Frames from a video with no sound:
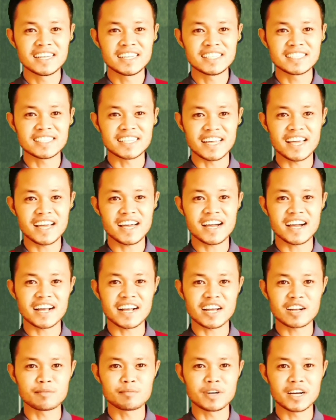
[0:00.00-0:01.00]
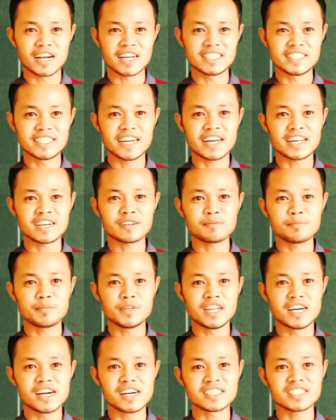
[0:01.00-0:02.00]
Saya akan mengajar
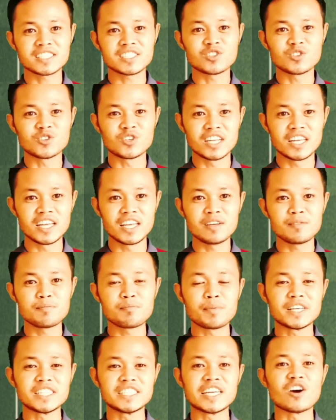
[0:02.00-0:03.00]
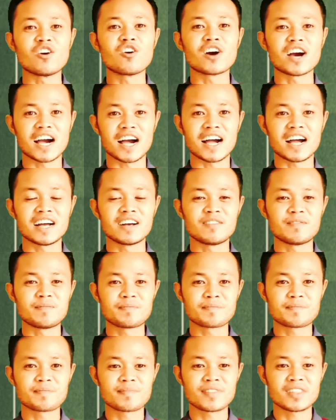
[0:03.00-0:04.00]
bidang studi PJOK.
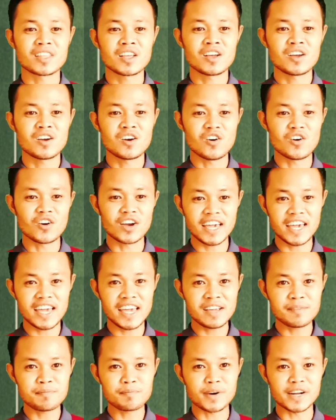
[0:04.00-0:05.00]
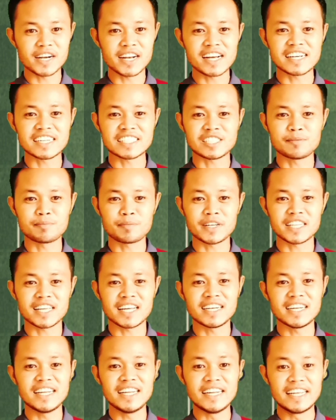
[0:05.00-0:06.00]
Oke, pada
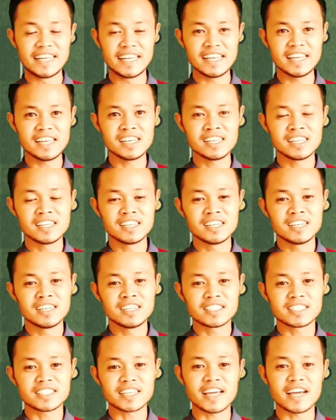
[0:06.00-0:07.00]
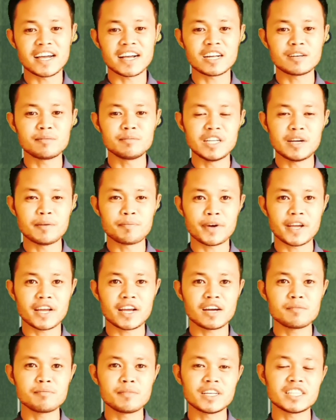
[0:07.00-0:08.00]
kesempatan ini saya akan
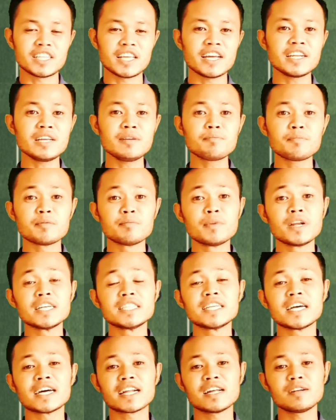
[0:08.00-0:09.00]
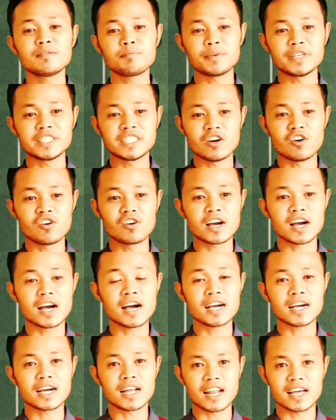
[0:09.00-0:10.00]
menyampaikan materi pembelajaran
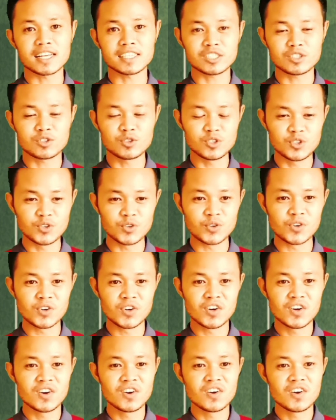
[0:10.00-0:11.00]
PJOK kelas 7.